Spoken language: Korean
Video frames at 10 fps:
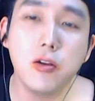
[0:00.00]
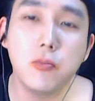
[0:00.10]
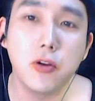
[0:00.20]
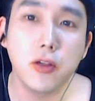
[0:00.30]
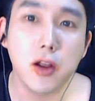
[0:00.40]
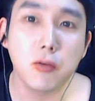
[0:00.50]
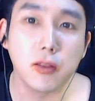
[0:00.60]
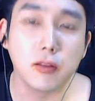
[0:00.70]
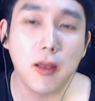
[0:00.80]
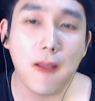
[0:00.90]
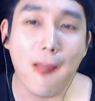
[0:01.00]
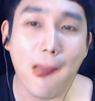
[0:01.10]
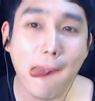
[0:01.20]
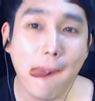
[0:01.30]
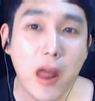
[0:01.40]
원을 빌려달라고 했는데
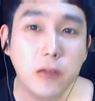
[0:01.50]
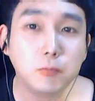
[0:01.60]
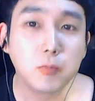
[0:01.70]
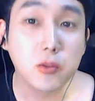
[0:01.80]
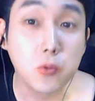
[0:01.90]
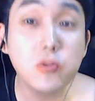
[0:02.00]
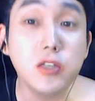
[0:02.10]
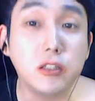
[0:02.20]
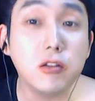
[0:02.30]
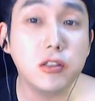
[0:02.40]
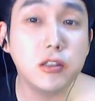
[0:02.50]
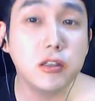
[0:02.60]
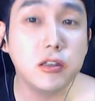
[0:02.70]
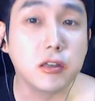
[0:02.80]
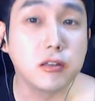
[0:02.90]
돈이
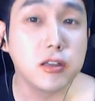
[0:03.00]
있었지.